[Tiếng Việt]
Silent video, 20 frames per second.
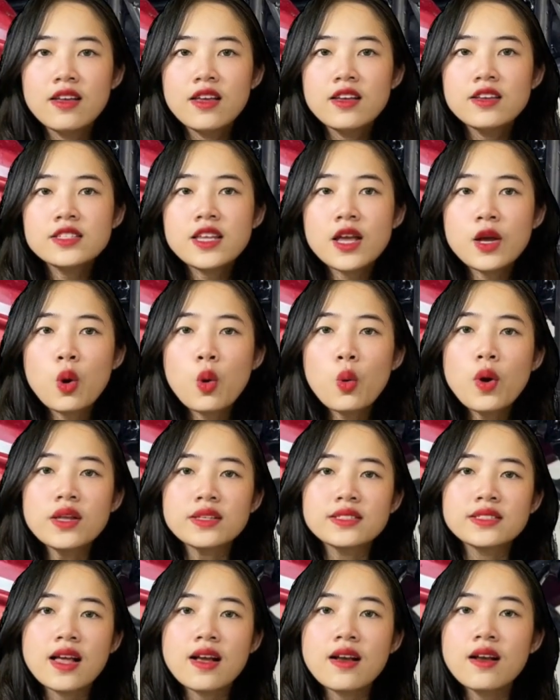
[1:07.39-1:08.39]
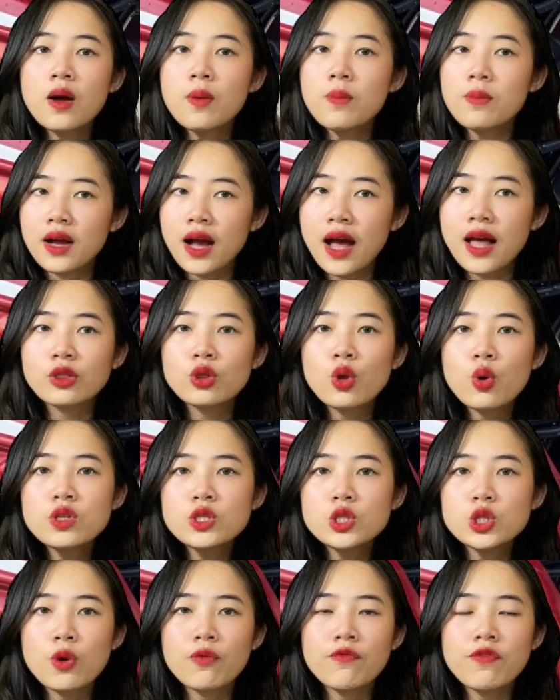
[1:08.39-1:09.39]
Xe có khoảng sáng cầm khá tốt
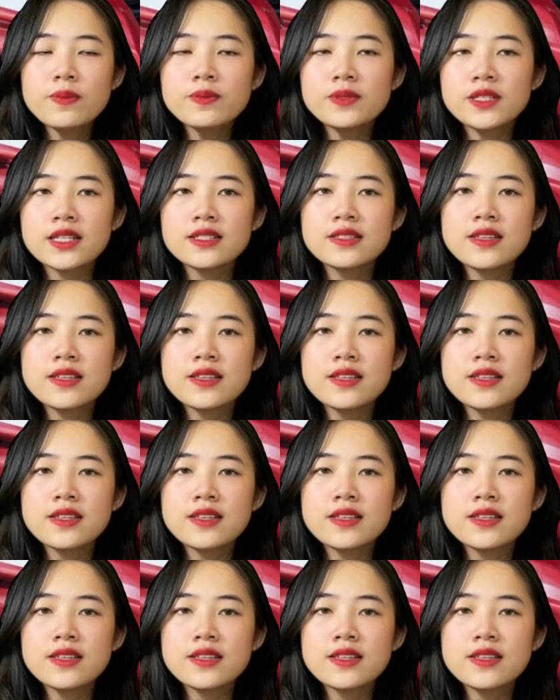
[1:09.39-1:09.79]
cho phép dễ